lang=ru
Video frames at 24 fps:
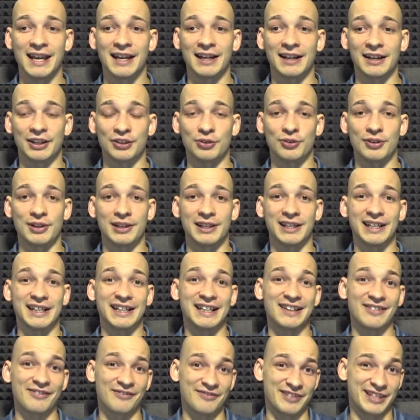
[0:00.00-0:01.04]
которые
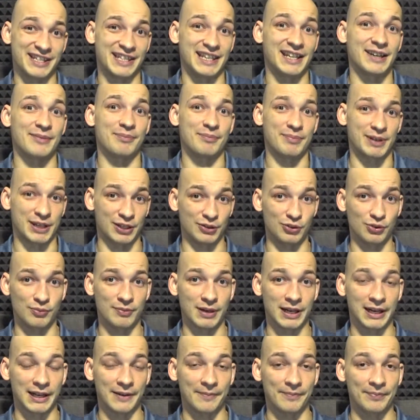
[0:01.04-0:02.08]
все
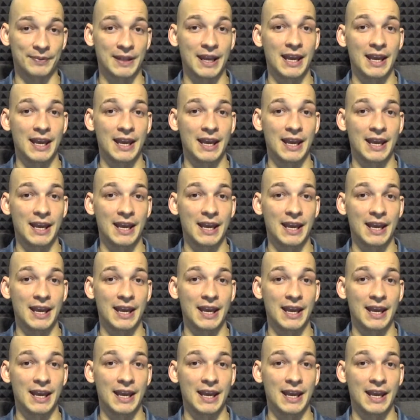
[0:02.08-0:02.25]
придумали.